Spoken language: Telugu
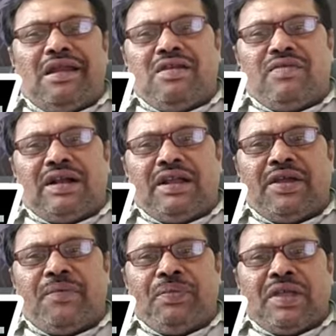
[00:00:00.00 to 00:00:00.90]
తగినటువంటి
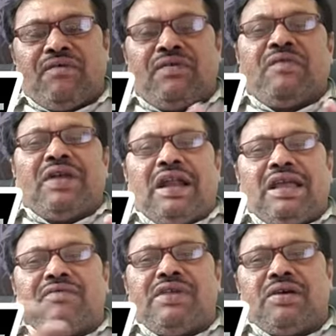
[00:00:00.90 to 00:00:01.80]
వివరణ
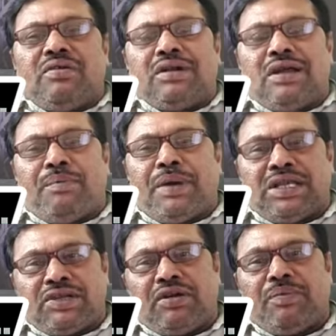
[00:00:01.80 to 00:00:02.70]
ఏమియకుండా
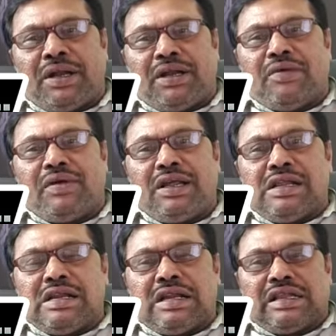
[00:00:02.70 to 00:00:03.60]
పెడచవన పెట్టడం
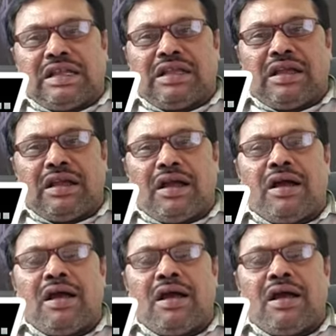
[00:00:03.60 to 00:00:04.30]
అనేది నేను అత్యంత